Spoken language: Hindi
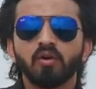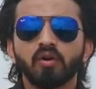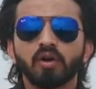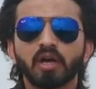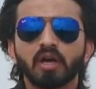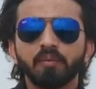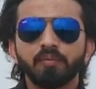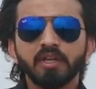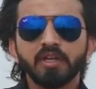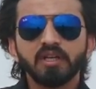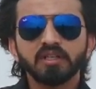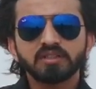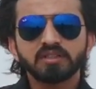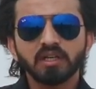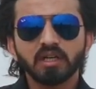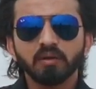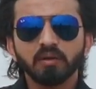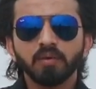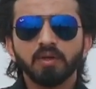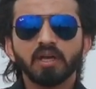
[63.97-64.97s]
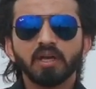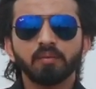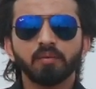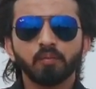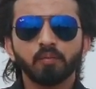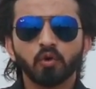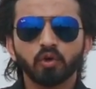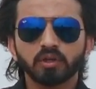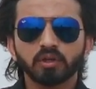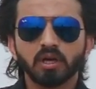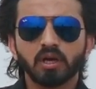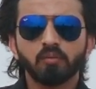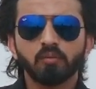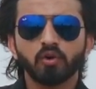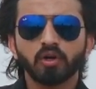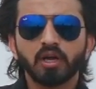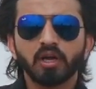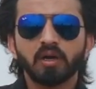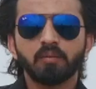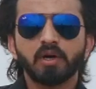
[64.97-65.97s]
और अभी रिसेंटली भी यहाँ पर बहुत काम
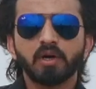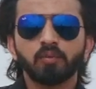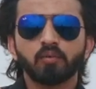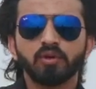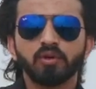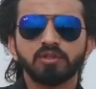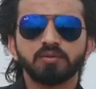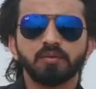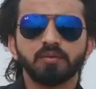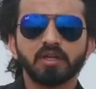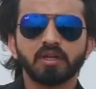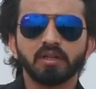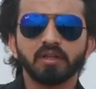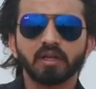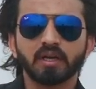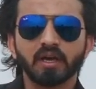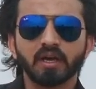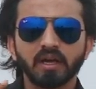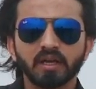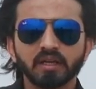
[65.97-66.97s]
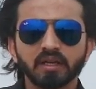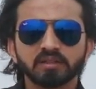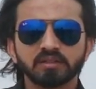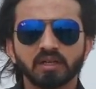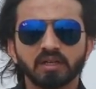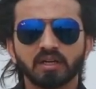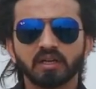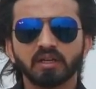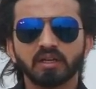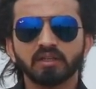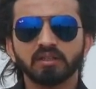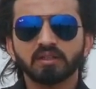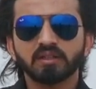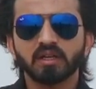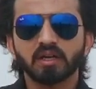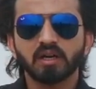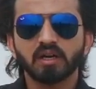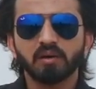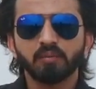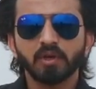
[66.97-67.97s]
हो रहा है हम आपको इसमें दिखाएँगे सारा कि
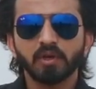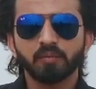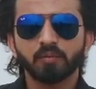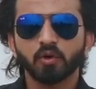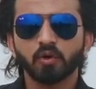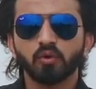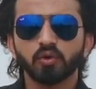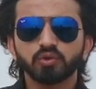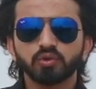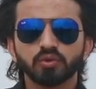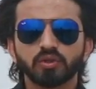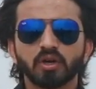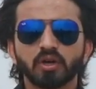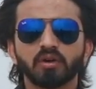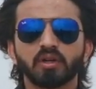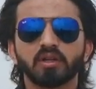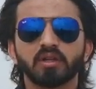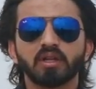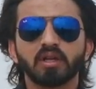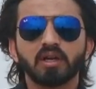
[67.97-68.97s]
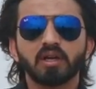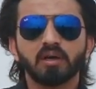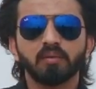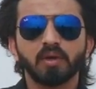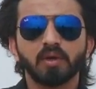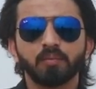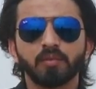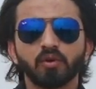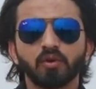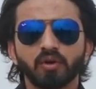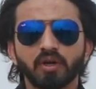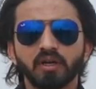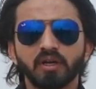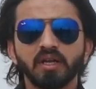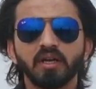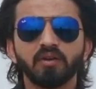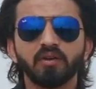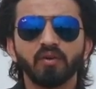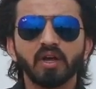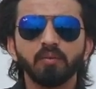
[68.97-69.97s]
कितना काम यहाँ पर हो चुका है और कितना काम यहाँ पर हो रहा है
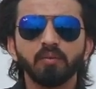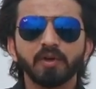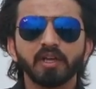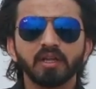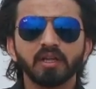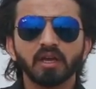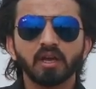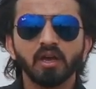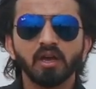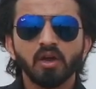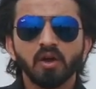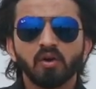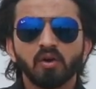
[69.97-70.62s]
ये डिवेल्प एरिया